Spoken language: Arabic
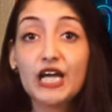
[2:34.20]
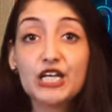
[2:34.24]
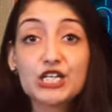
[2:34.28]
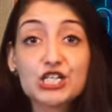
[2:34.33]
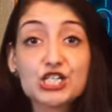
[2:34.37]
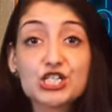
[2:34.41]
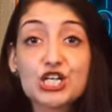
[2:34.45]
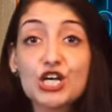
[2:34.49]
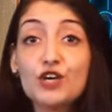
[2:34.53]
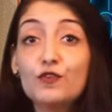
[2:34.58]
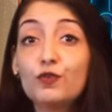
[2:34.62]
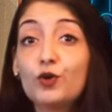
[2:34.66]
أنت
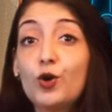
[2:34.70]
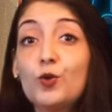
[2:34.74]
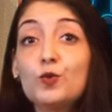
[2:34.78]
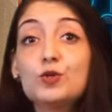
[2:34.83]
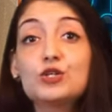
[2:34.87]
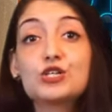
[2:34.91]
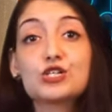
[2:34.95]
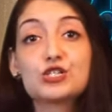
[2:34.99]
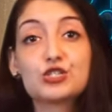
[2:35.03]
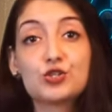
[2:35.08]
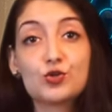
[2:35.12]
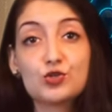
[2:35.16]
شايف
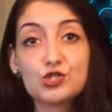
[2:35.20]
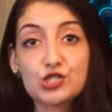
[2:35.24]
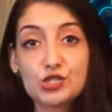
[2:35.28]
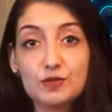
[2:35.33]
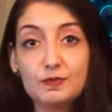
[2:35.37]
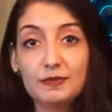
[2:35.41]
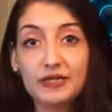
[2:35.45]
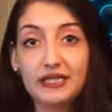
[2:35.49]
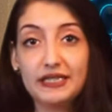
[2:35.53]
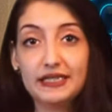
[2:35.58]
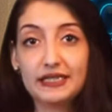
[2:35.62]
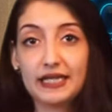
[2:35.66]
قوة
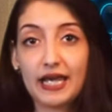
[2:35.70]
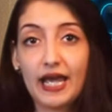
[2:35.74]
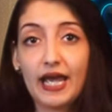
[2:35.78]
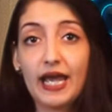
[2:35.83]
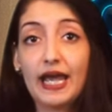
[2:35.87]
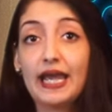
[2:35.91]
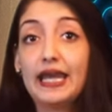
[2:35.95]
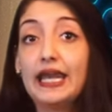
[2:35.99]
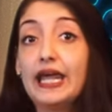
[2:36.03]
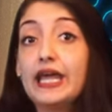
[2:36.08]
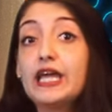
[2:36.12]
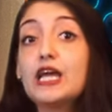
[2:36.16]
السوشيال ميديا
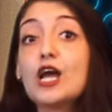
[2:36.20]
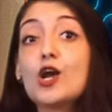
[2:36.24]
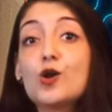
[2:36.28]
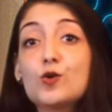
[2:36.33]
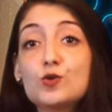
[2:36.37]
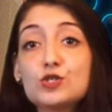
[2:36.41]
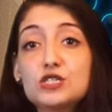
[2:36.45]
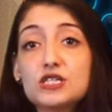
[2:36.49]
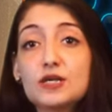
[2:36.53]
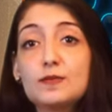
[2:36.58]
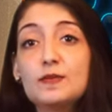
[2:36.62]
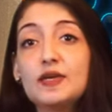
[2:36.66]
اللي هي
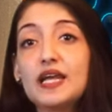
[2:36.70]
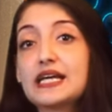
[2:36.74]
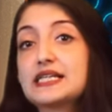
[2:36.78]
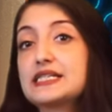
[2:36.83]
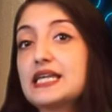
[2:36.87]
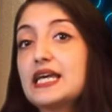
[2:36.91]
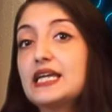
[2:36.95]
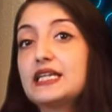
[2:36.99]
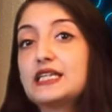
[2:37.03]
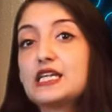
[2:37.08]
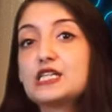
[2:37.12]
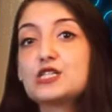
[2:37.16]
جزء من
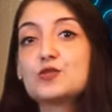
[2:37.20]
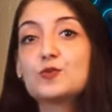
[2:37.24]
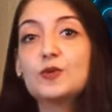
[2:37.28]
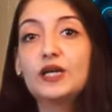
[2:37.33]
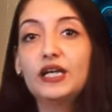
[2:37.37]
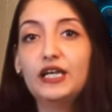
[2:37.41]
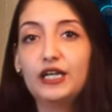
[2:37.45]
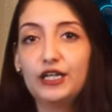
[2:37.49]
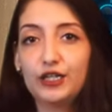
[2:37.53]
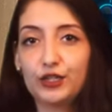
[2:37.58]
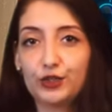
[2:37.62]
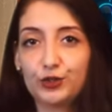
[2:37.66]
أجزاء التسويق
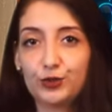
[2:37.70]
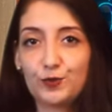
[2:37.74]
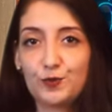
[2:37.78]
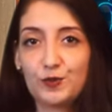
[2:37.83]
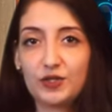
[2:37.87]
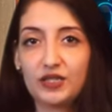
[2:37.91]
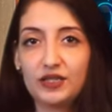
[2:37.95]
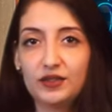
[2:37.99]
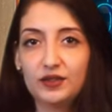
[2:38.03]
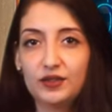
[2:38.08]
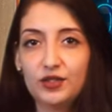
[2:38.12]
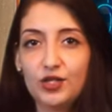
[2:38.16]

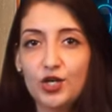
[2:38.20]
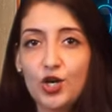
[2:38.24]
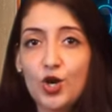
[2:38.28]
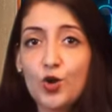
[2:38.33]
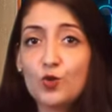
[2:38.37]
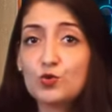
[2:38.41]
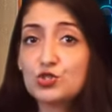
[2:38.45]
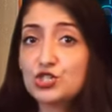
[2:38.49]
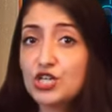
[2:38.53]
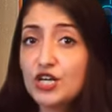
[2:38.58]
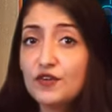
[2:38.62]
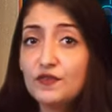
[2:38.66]
الإلكتروني
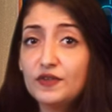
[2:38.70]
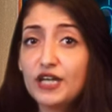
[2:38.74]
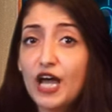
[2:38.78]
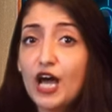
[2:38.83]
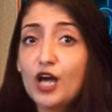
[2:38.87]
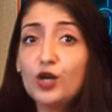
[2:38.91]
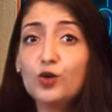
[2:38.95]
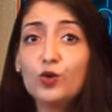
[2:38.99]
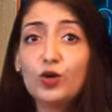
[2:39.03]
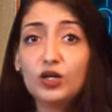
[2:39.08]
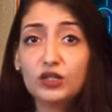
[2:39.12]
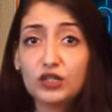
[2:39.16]
وشايف
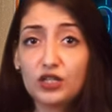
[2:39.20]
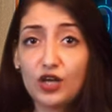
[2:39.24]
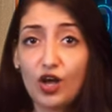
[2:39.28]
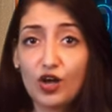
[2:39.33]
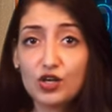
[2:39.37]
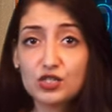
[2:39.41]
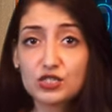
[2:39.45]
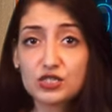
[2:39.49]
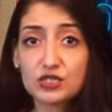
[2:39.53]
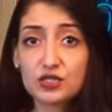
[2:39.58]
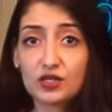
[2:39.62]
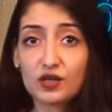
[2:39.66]
إنها لغة
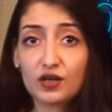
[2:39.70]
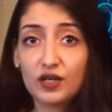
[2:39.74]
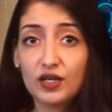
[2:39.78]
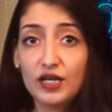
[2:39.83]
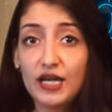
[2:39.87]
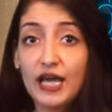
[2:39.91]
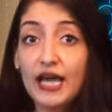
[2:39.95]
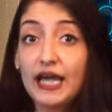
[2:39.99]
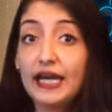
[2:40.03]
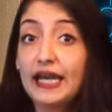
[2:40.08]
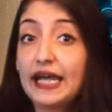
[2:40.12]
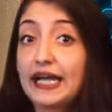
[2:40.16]
العصر
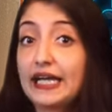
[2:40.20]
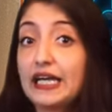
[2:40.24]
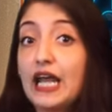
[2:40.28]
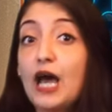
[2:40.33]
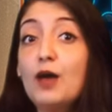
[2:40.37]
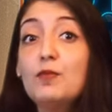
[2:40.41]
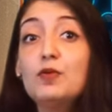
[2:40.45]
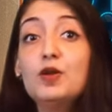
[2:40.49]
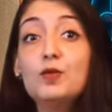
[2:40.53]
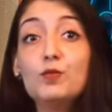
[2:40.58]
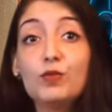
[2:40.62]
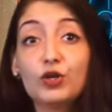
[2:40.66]
لكن
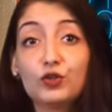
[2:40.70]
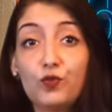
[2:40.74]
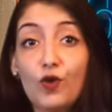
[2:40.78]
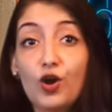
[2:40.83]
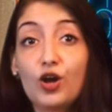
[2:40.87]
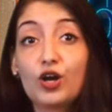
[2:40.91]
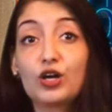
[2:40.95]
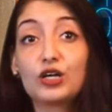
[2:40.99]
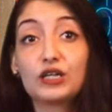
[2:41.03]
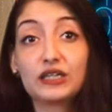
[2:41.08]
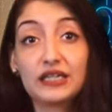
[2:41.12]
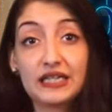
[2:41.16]
قبل ما
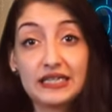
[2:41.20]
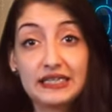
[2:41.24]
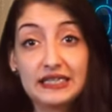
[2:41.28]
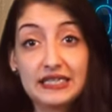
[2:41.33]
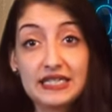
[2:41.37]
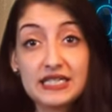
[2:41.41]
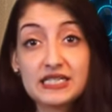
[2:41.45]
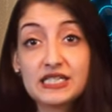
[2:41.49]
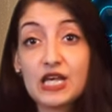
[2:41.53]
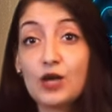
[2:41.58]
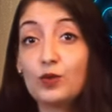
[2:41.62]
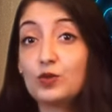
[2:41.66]
تفكر
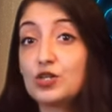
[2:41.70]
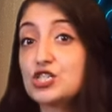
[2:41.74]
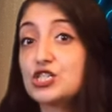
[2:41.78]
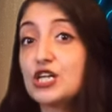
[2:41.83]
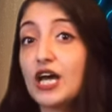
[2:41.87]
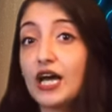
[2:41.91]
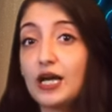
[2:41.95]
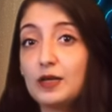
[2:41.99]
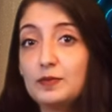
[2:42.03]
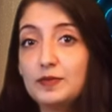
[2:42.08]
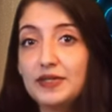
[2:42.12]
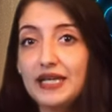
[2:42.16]
تدرسها
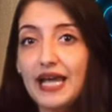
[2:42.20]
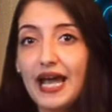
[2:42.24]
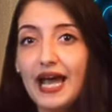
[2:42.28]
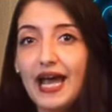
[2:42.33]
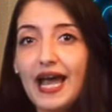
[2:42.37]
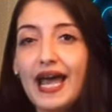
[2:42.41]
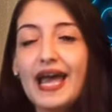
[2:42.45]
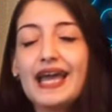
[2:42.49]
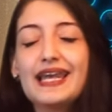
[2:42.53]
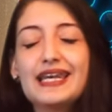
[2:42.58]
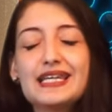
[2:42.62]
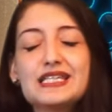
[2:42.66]
وتشتغل بيها
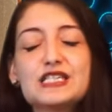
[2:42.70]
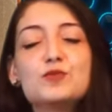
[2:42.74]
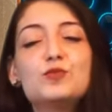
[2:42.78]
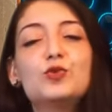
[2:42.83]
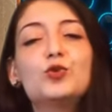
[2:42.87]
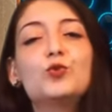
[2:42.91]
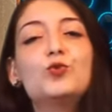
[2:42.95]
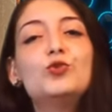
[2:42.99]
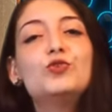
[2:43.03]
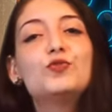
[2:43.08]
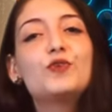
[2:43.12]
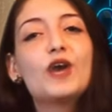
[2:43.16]
لازم
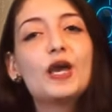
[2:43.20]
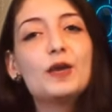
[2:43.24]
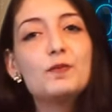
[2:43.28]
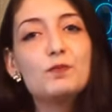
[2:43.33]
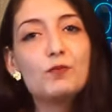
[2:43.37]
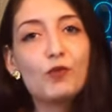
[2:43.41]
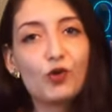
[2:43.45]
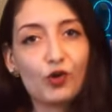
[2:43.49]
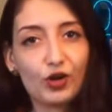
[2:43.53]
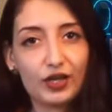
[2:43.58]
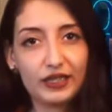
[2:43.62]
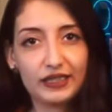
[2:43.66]
تكون
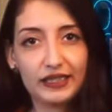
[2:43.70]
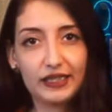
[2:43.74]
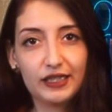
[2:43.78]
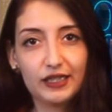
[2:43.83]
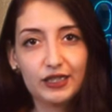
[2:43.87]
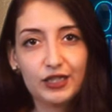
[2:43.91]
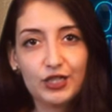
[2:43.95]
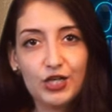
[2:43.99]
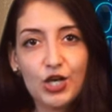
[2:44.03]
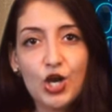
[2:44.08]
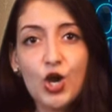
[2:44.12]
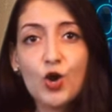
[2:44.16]
فاهم ماركتينج
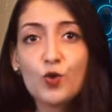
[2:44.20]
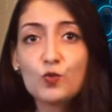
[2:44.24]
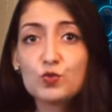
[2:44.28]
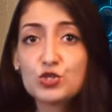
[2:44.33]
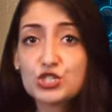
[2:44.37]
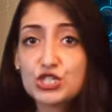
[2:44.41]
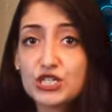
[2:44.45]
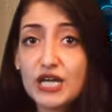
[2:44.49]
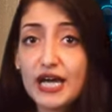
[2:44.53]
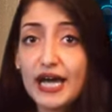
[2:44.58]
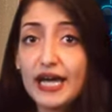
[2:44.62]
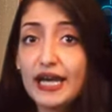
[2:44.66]

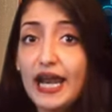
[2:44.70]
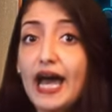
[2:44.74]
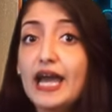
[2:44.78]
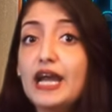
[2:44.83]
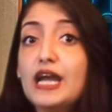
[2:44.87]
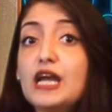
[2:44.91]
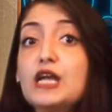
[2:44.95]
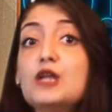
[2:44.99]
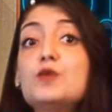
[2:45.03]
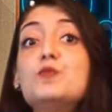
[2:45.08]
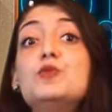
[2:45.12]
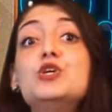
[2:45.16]
واشتغل
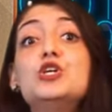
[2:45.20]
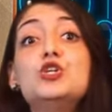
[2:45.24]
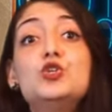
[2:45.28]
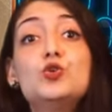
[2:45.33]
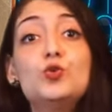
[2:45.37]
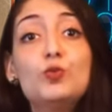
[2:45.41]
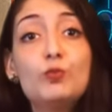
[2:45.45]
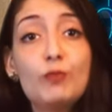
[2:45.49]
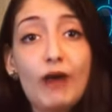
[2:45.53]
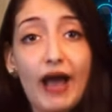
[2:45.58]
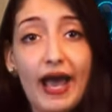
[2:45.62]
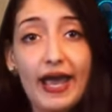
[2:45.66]
على اللي
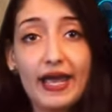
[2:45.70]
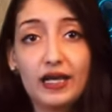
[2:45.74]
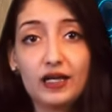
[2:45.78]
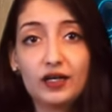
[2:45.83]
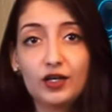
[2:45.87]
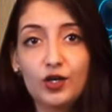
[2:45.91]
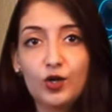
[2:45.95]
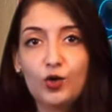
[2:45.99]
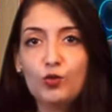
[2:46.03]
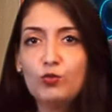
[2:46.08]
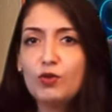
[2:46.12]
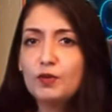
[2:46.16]
بيدوم
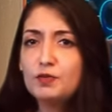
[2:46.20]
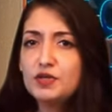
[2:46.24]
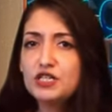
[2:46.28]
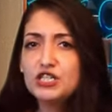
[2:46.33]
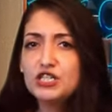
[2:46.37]
معاك ما